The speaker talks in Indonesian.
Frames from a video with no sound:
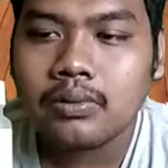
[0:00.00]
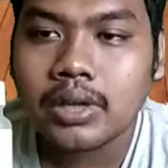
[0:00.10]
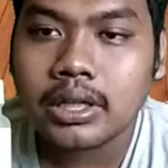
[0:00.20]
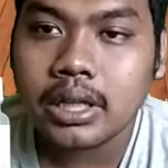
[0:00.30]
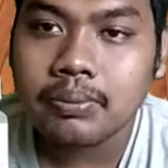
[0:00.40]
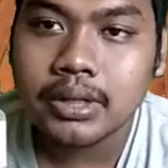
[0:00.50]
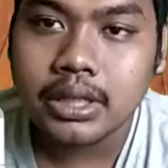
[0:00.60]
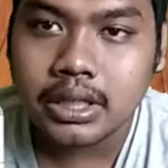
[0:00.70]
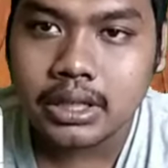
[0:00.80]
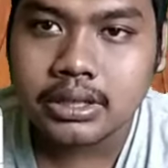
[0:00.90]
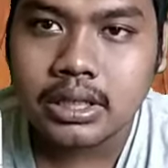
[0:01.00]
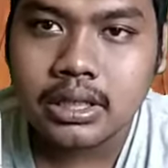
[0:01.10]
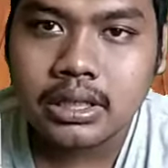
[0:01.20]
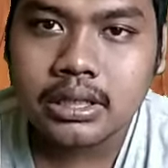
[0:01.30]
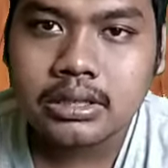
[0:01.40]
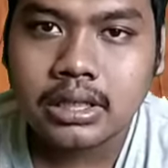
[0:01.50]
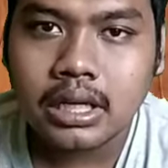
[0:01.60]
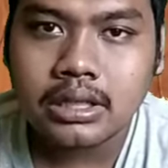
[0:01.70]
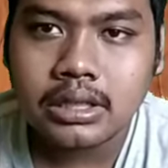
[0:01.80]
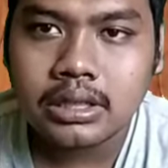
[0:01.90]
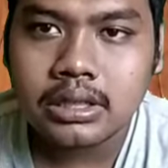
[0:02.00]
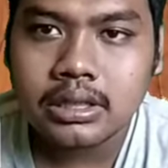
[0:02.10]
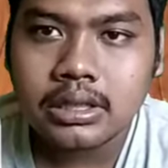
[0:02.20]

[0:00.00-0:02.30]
wet lab ini guys ya jadi